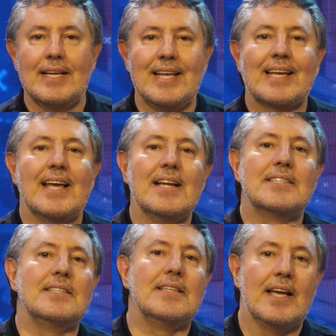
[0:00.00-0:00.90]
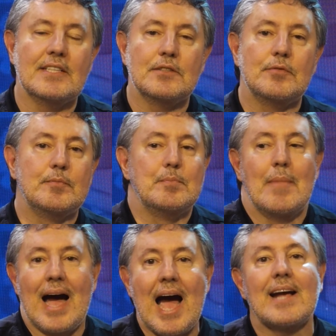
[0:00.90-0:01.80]
e aquele acidente
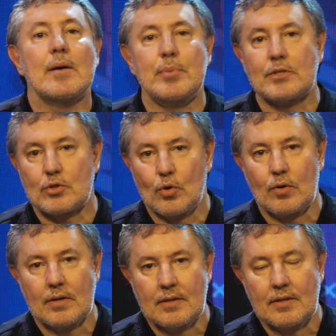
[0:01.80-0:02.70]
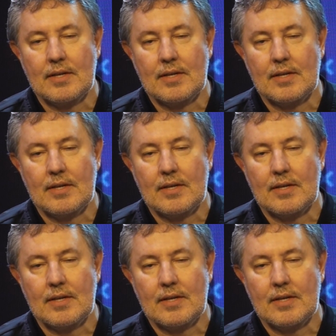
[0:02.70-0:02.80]
marca a pessoa